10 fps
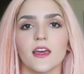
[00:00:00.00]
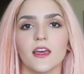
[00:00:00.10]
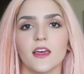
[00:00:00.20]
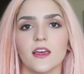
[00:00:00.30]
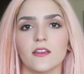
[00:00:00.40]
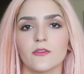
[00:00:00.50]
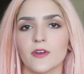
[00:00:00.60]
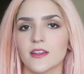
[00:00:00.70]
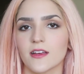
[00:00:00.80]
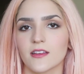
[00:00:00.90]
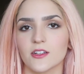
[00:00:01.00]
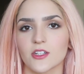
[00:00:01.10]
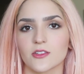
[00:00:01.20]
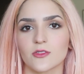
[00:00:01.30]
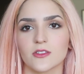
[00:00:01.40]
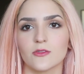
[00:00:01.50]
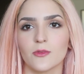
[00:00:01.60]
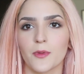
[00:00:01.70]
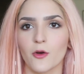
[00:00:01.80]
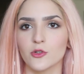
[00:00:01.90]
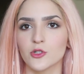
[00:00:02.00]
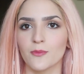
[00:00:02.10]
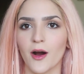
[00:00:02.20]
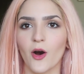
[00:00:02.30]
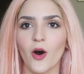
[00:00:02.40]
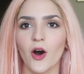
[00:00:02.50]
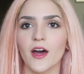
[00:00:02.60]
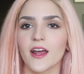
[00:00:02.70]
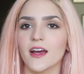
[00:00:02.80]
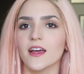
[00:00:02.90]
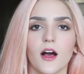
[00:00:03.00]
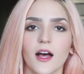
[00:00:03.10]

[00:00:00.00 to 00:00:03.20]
e não vai ter que deixar as coisas tudo para última hora.